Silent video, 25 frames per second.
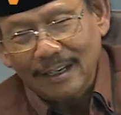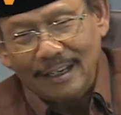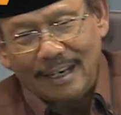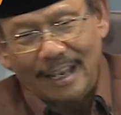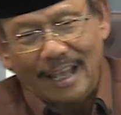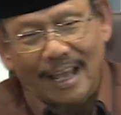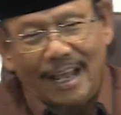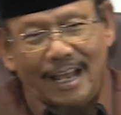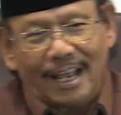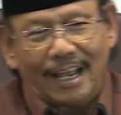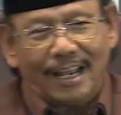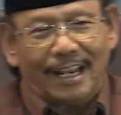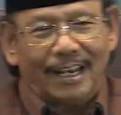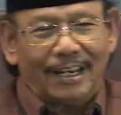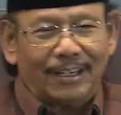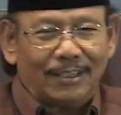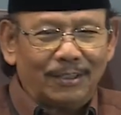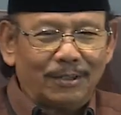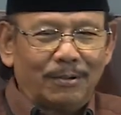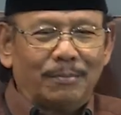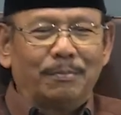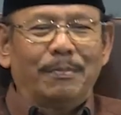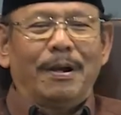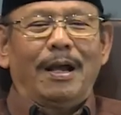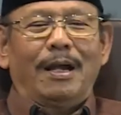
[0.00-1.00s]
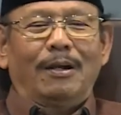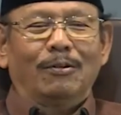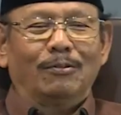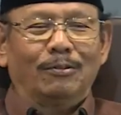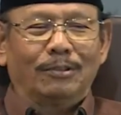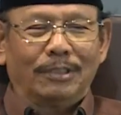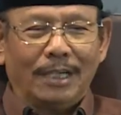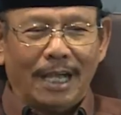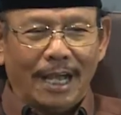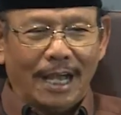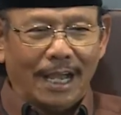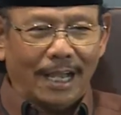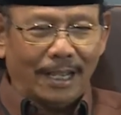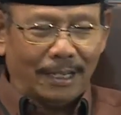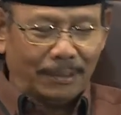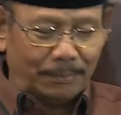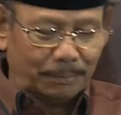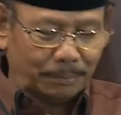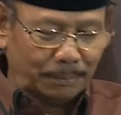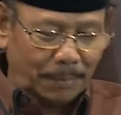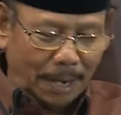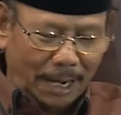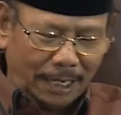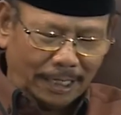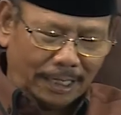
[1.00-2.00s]
Nah, numpak kuda,
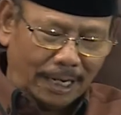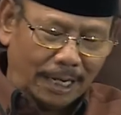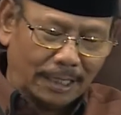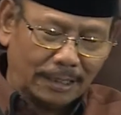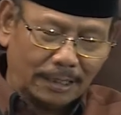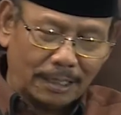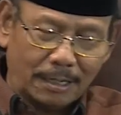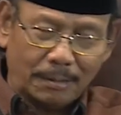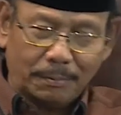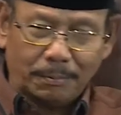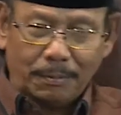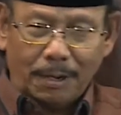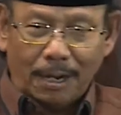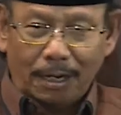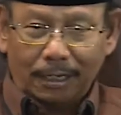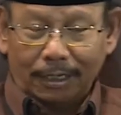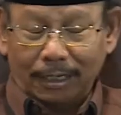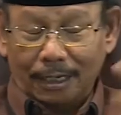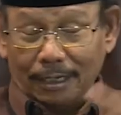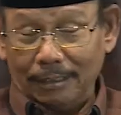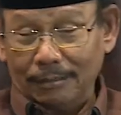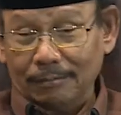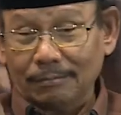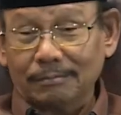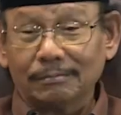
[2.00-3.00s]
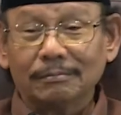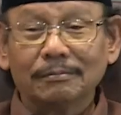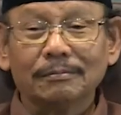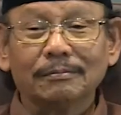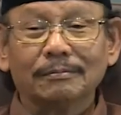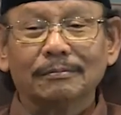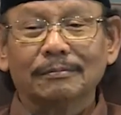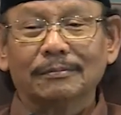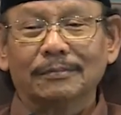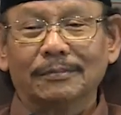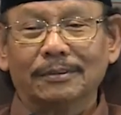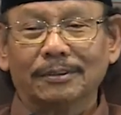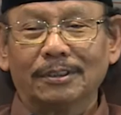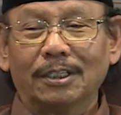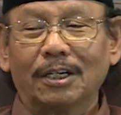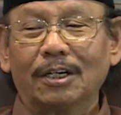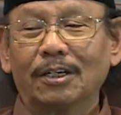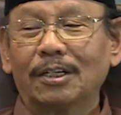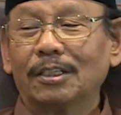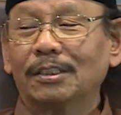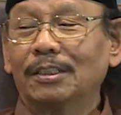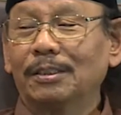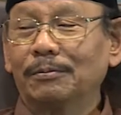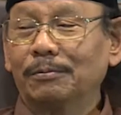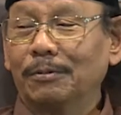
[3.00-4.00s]
pakainya pakaian ya
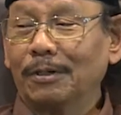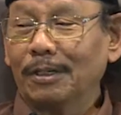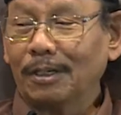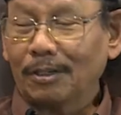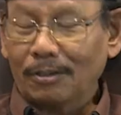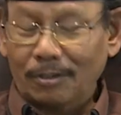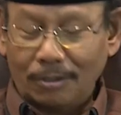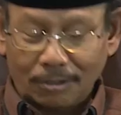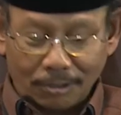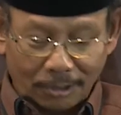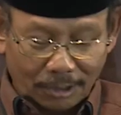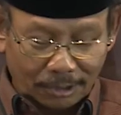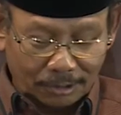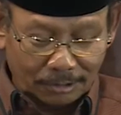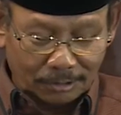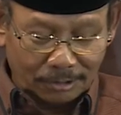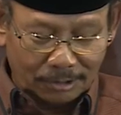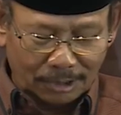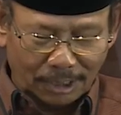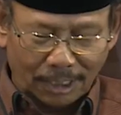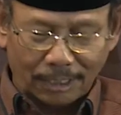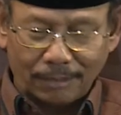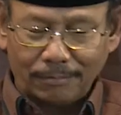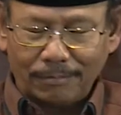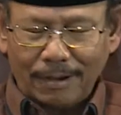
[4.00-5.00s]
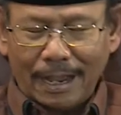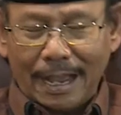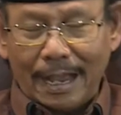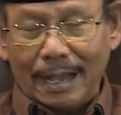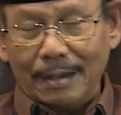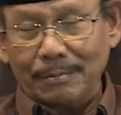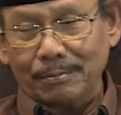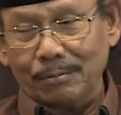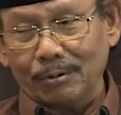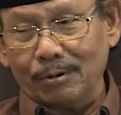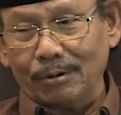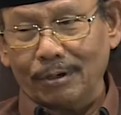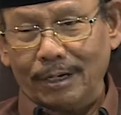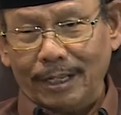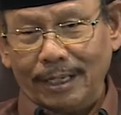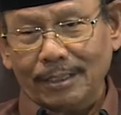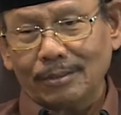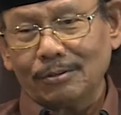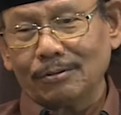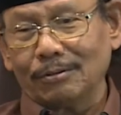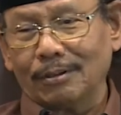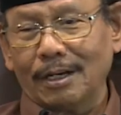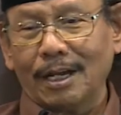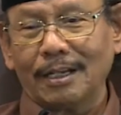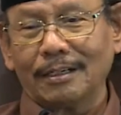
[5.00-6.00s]
kayak di Ponegoro itu nyewa boleh
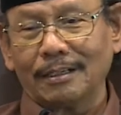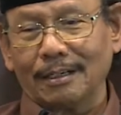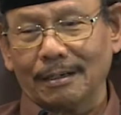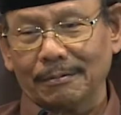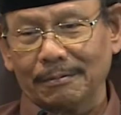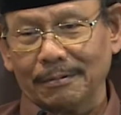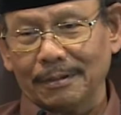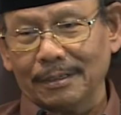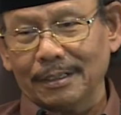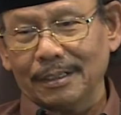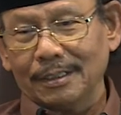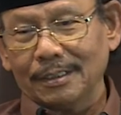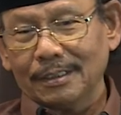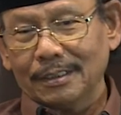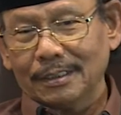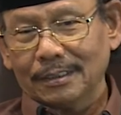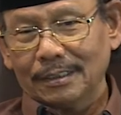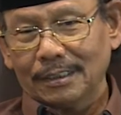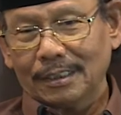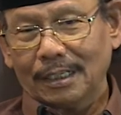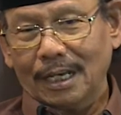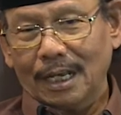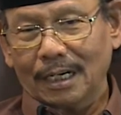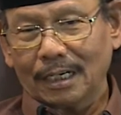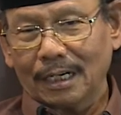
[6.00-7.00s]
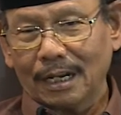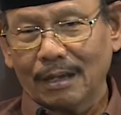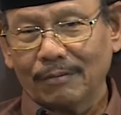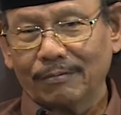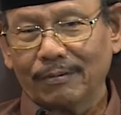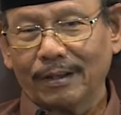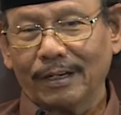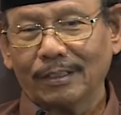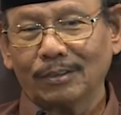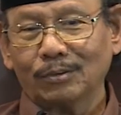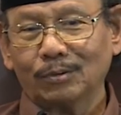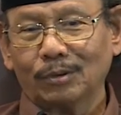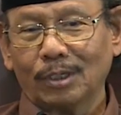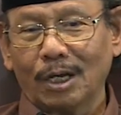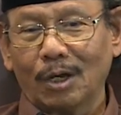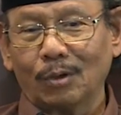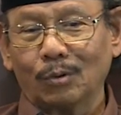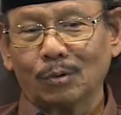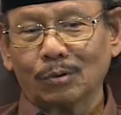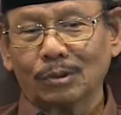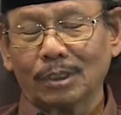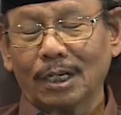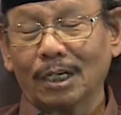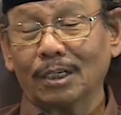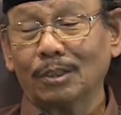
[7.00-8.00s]
juga enggak di karnaval juga
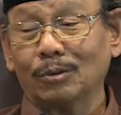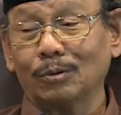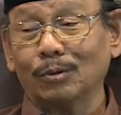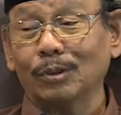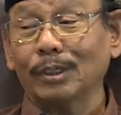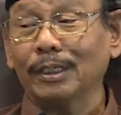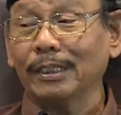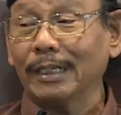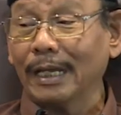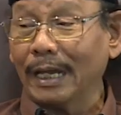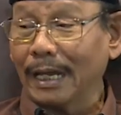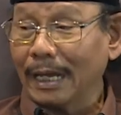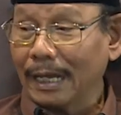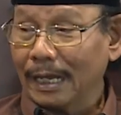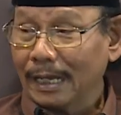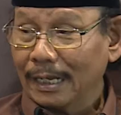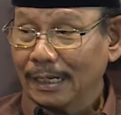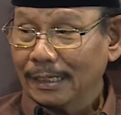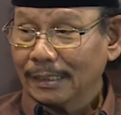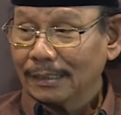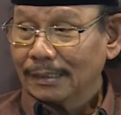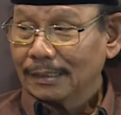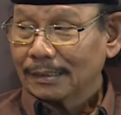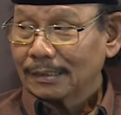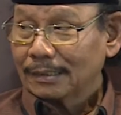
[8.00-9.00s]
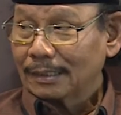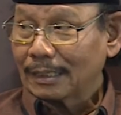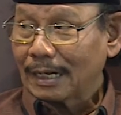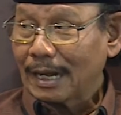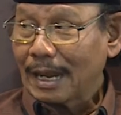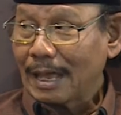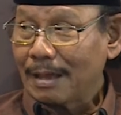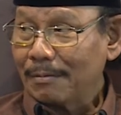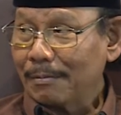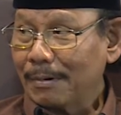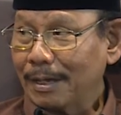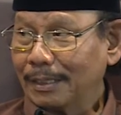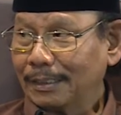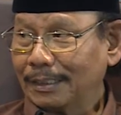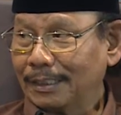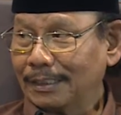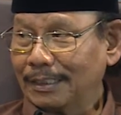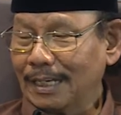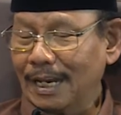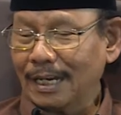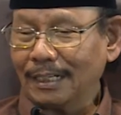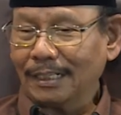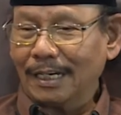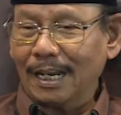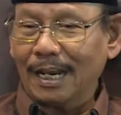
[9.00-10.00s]
urusan dunia selama
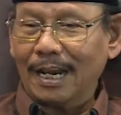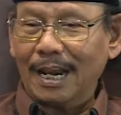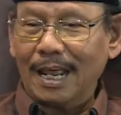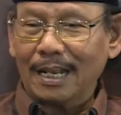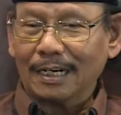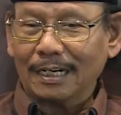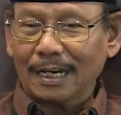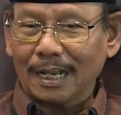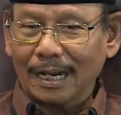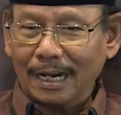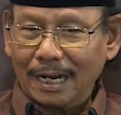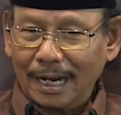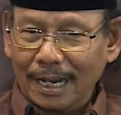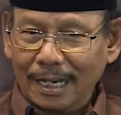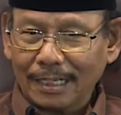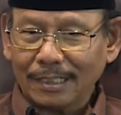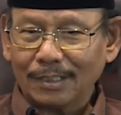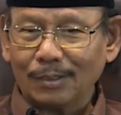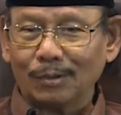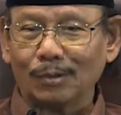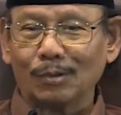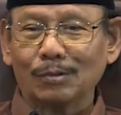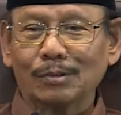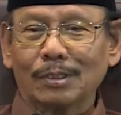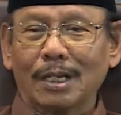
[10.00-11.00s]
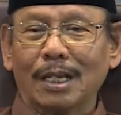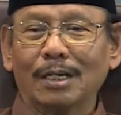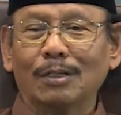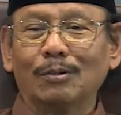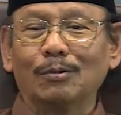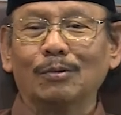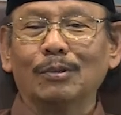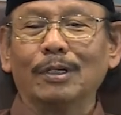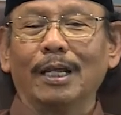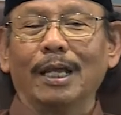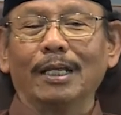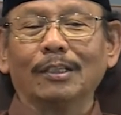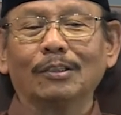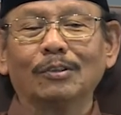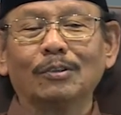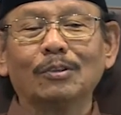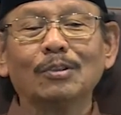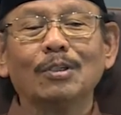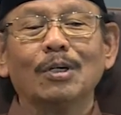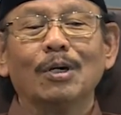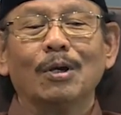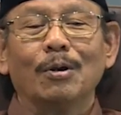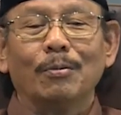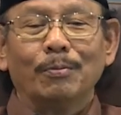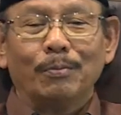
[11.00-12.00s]
tidak ada larangan urusan dunia itu
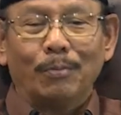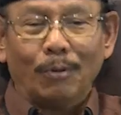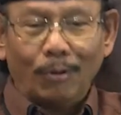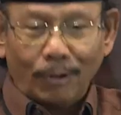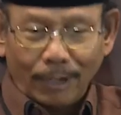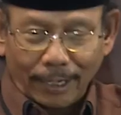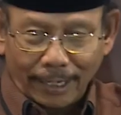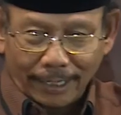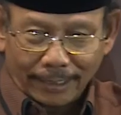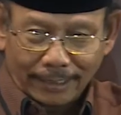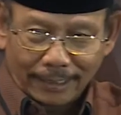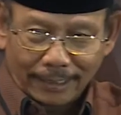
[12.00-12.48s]
boleh